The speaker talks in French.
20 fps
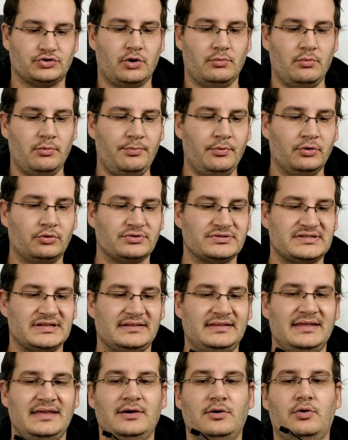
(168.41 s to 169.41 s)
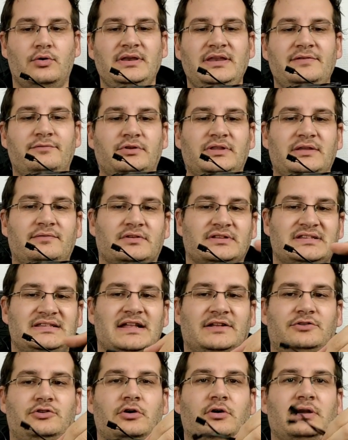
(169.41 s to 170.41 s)
Comme on peut le constater au niveau des
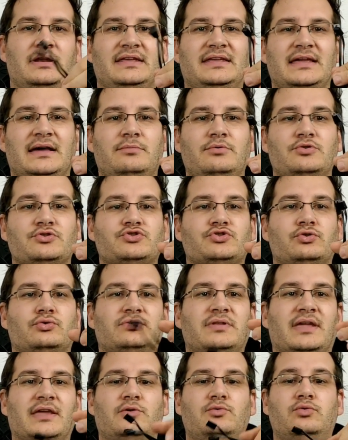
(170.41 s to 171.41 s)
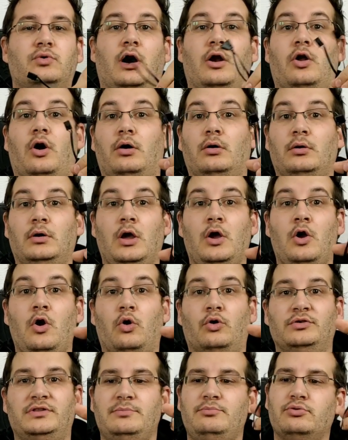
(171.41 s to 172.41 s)
ventilateurs, les câbles sont très courts. Alors,
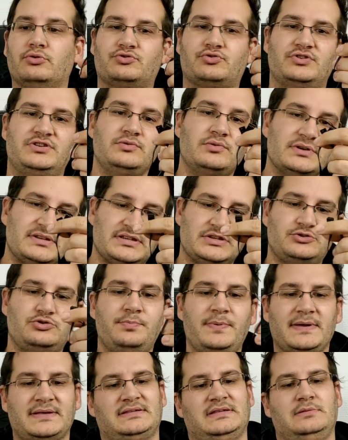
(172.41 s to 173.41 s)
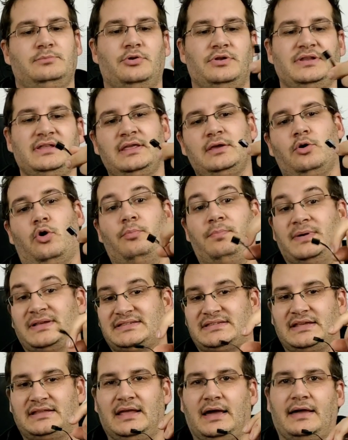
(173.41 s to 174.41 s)
au début, on se dit, ouais, c'est super, c'est une bonne idée, on
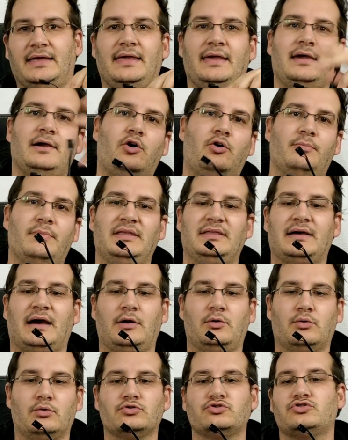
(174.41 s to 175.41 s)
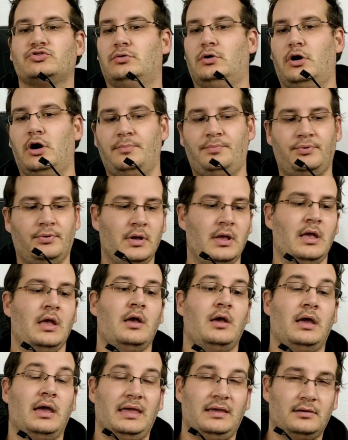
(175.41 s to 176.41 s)
passe ça derrière, on met une rallonge, hop.
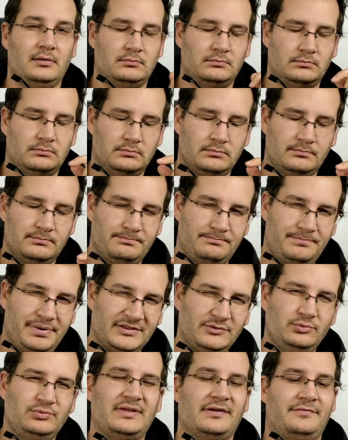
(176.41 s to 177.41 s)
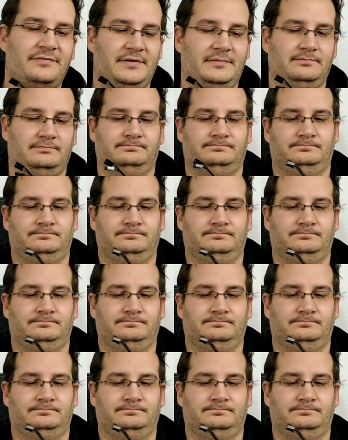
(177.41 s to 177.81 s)
Pas tout à fait.